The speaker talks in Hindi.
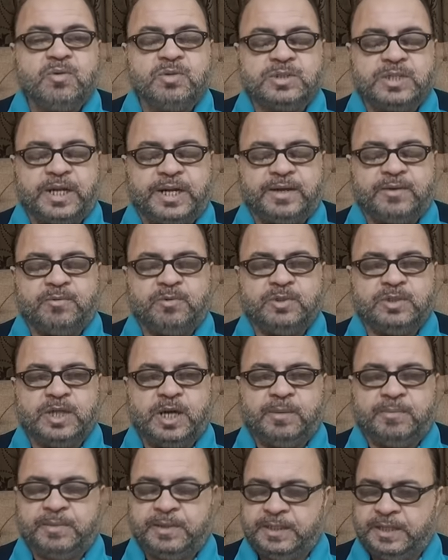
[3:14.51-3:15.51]
वो सारा
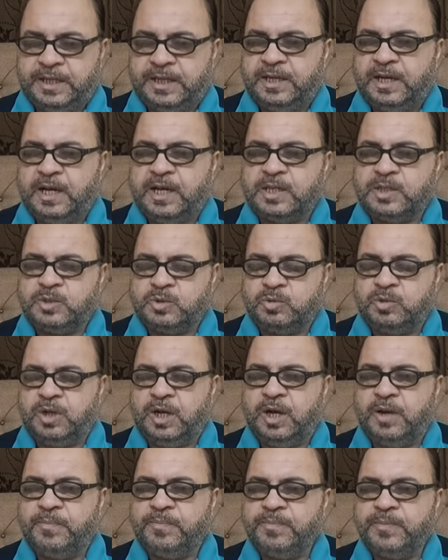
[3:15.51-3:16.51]
कुछ आपने देखा
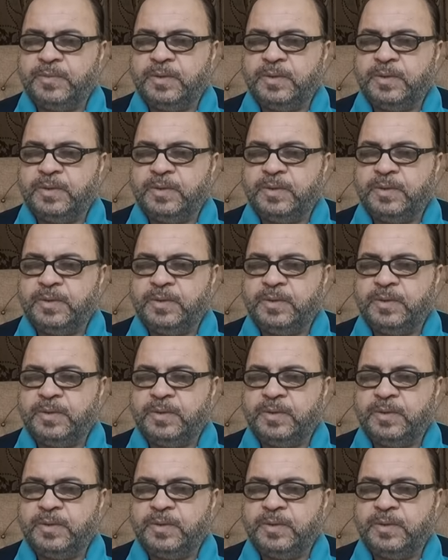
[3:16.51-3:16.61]
सुना